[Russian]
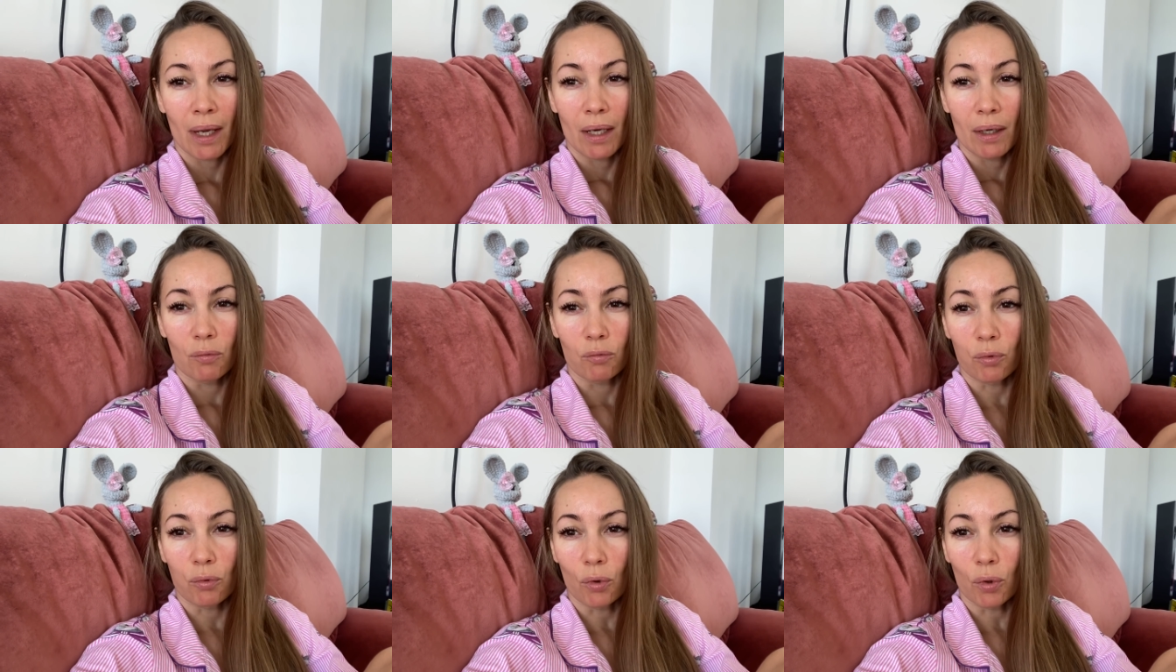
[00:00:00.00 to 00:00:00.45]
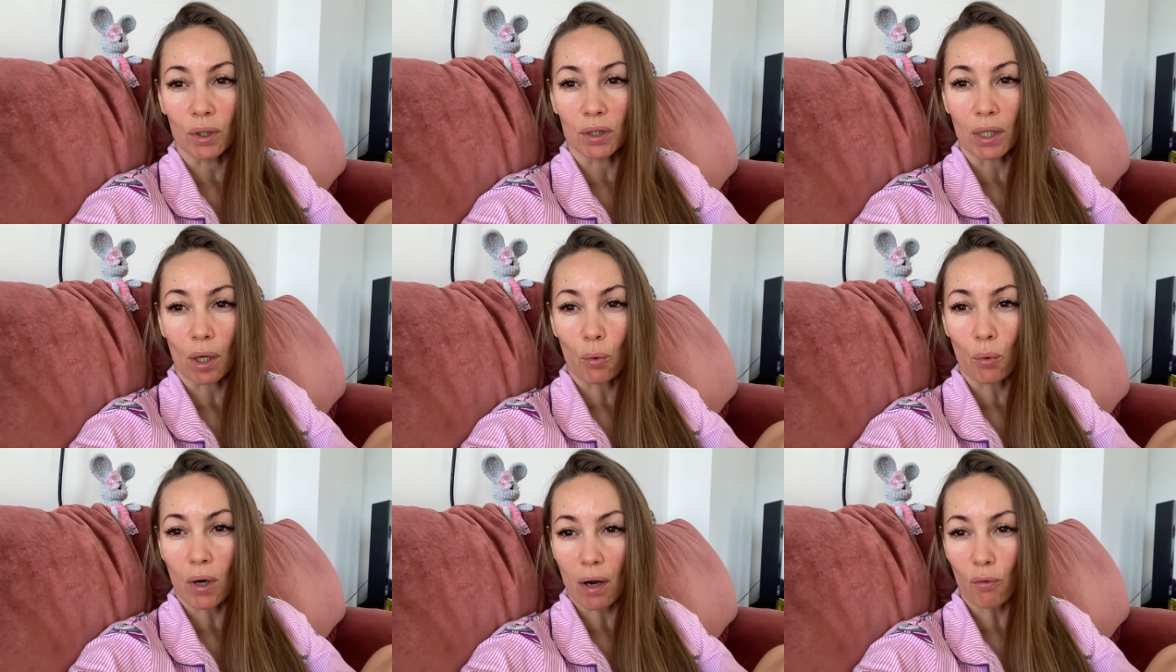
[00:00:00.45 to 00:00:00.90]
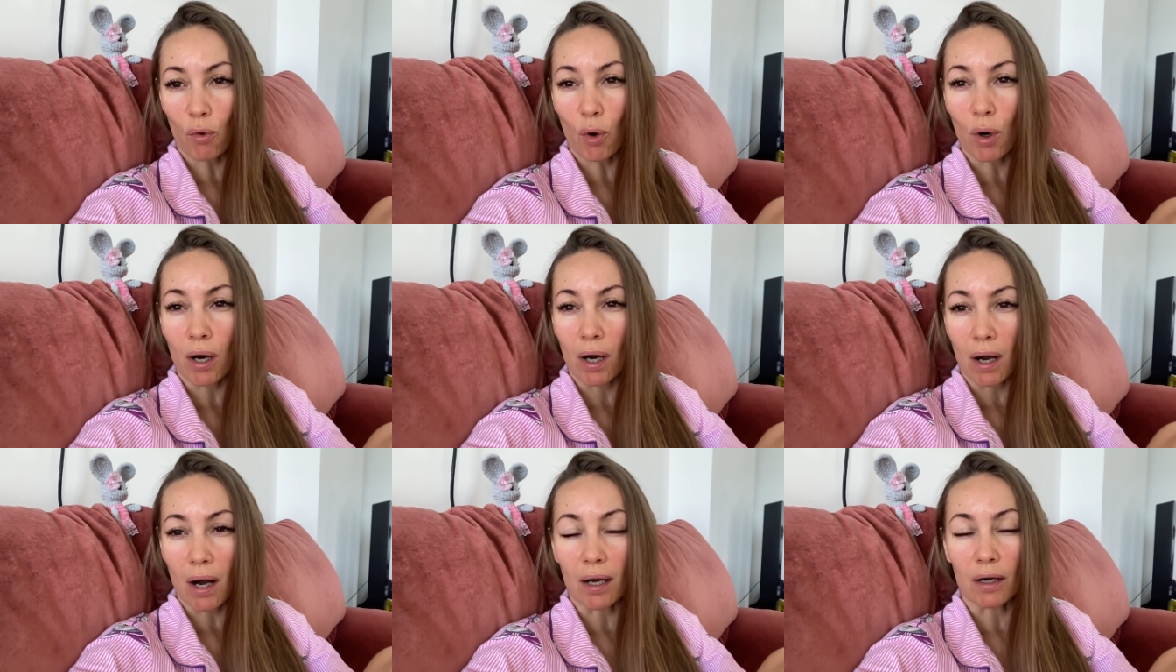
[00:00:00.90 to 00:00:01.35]
Вот. А у кого
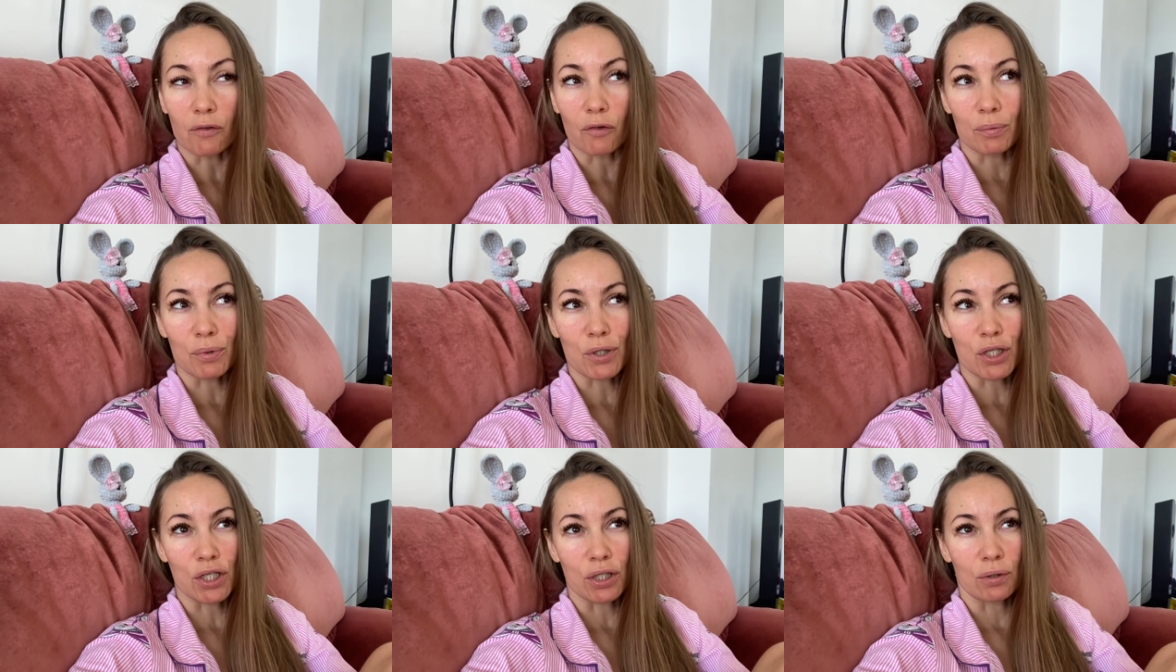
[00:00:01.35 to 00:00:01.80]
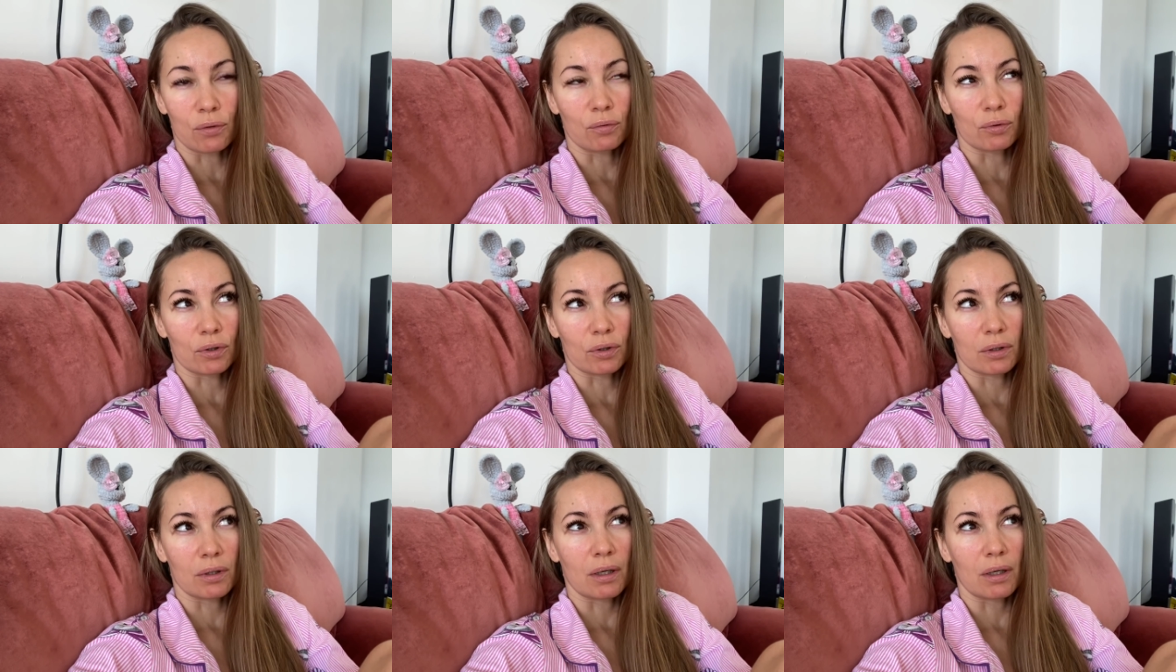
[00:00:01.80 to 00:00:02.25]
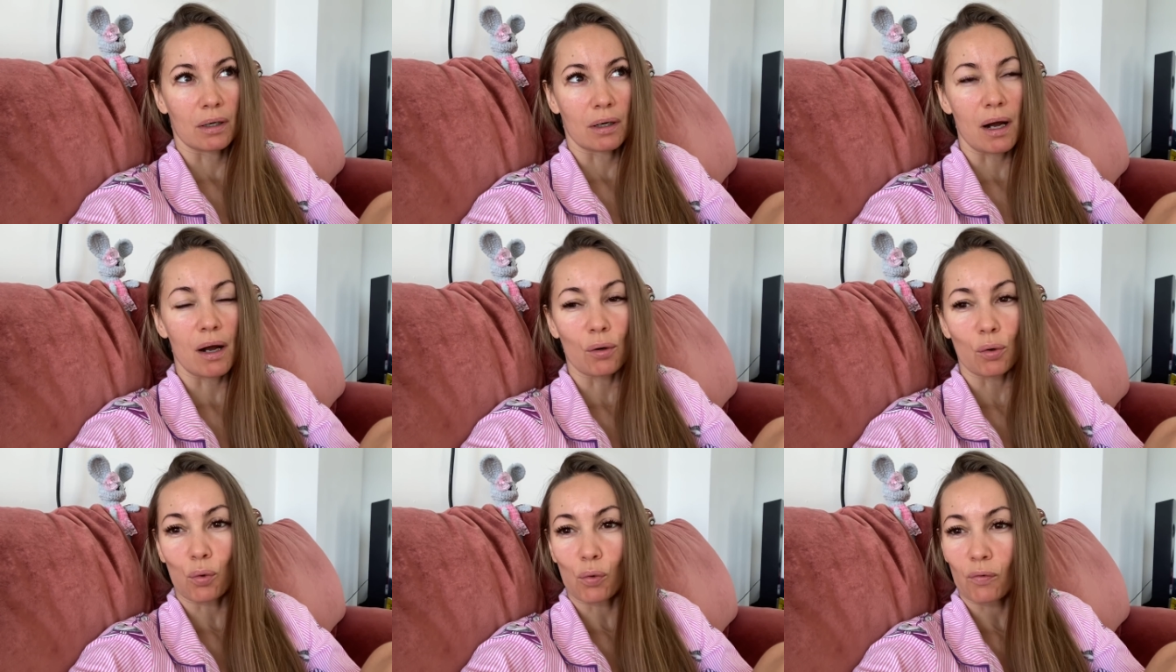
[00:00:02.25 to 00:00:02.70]
как вообще? Вот
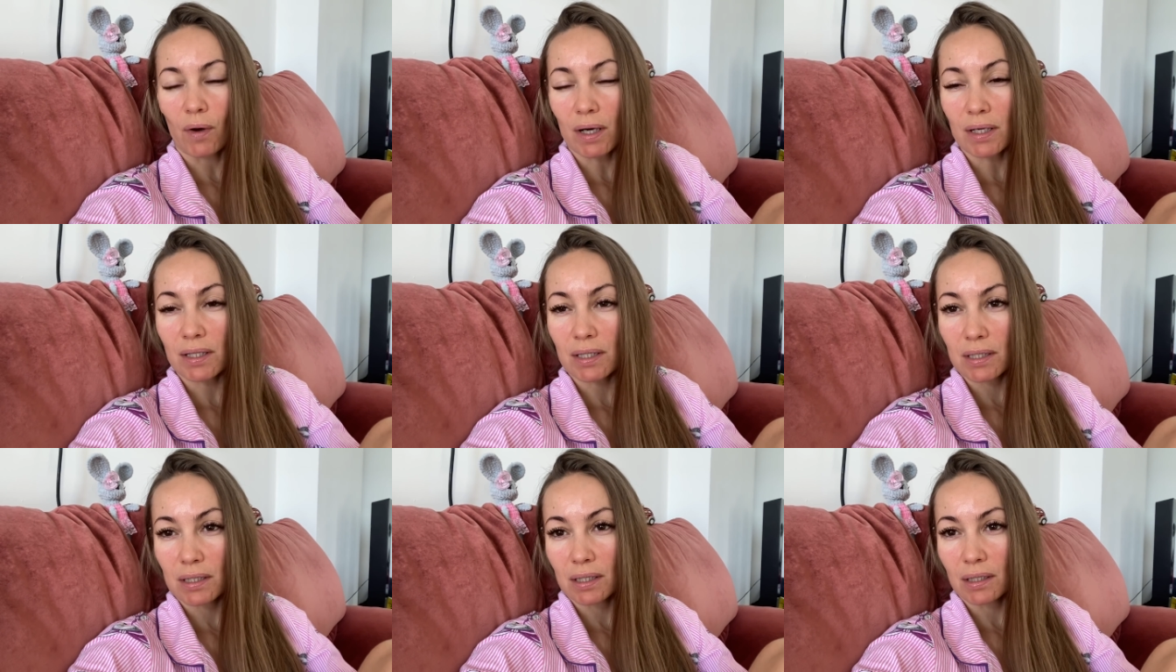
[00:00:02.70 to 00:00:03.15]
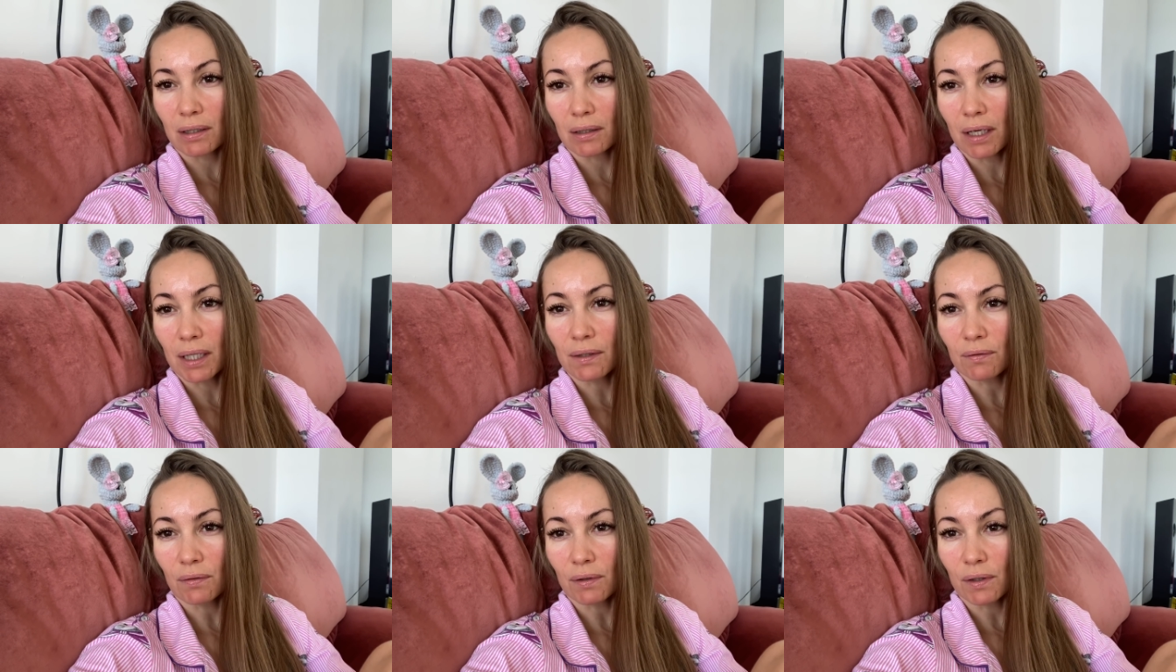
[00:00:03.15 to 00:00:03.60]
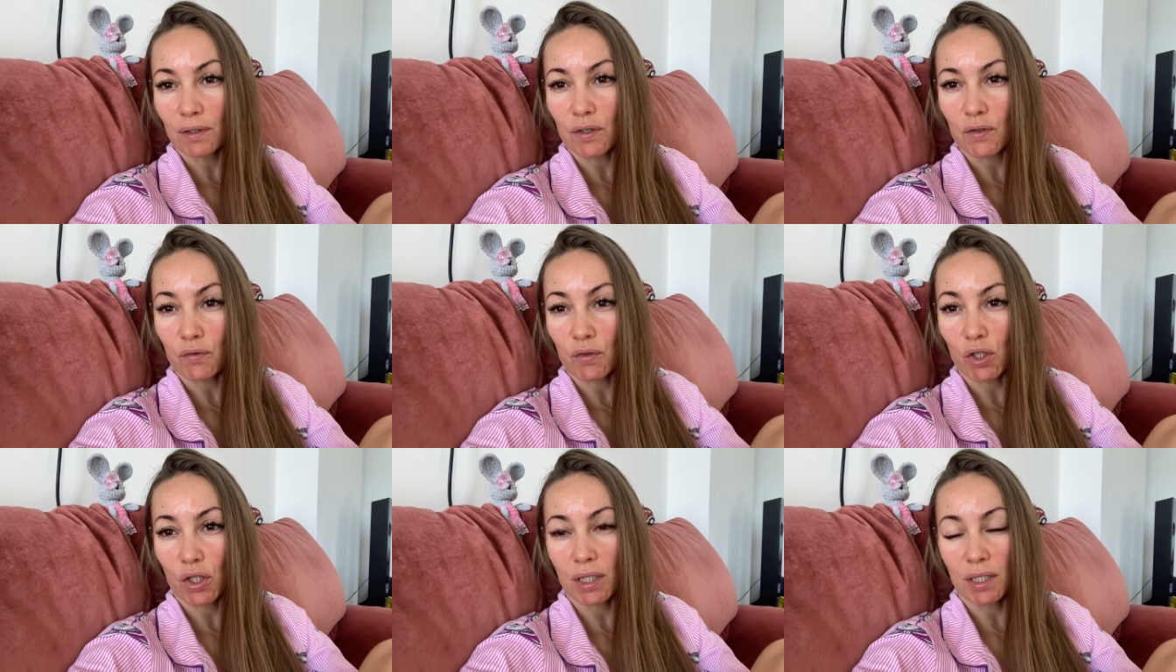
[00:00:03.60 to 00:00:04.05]
как у вас
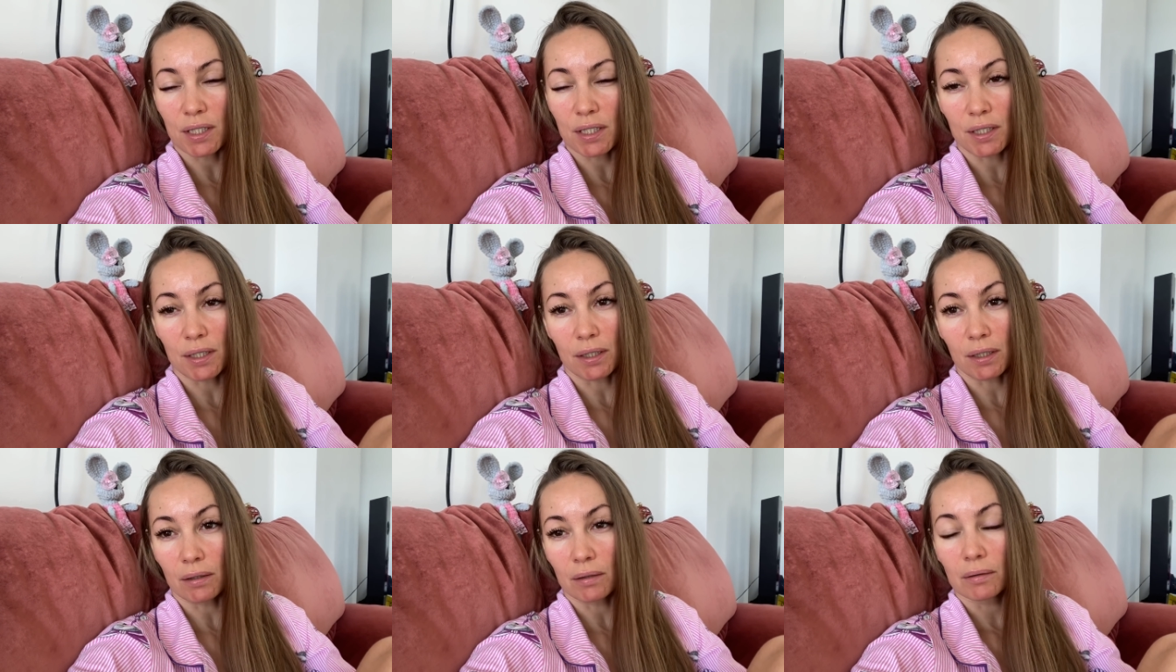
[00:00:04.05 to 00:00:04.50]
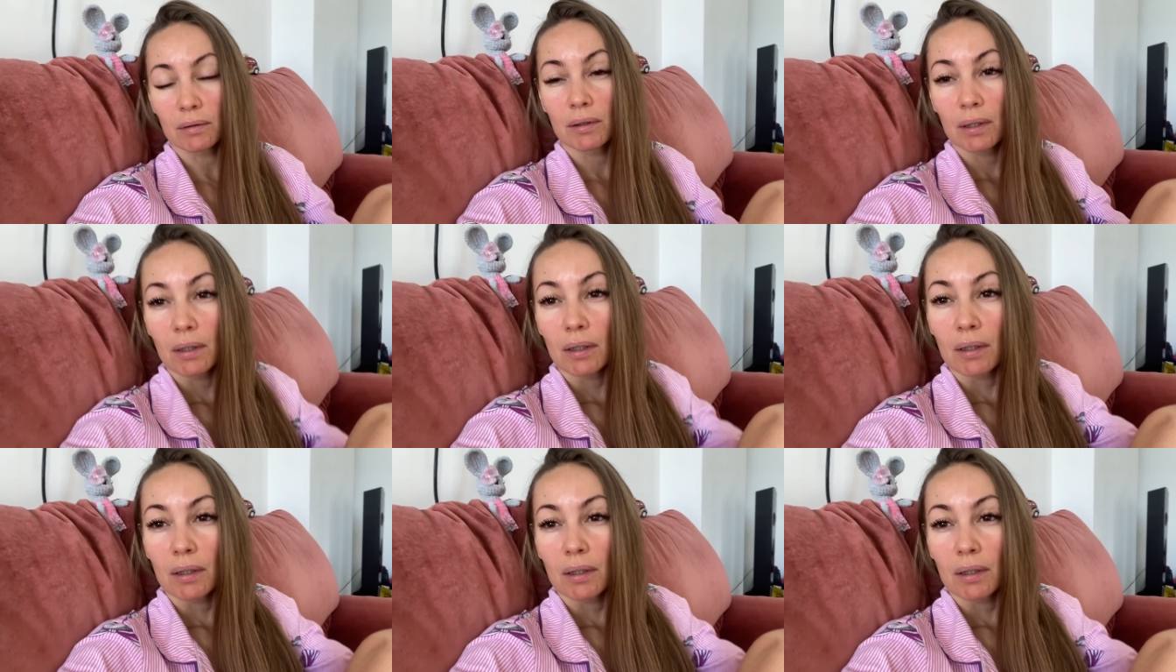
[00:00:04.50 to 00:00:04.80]
складывалось в жизни?